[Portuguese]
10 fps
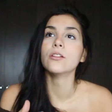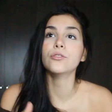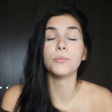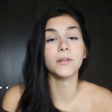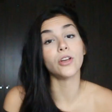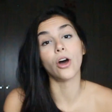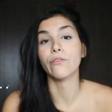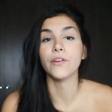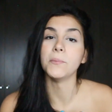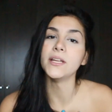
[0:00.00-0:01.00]
dormitório
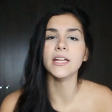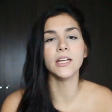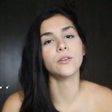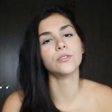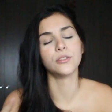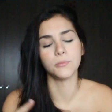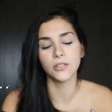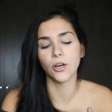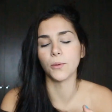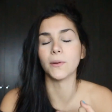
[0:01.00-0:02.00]
feminino,
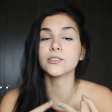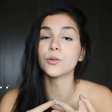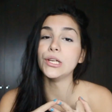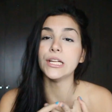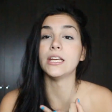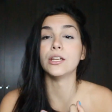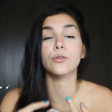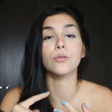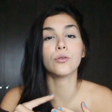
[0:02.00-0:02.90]
dormitório masculino,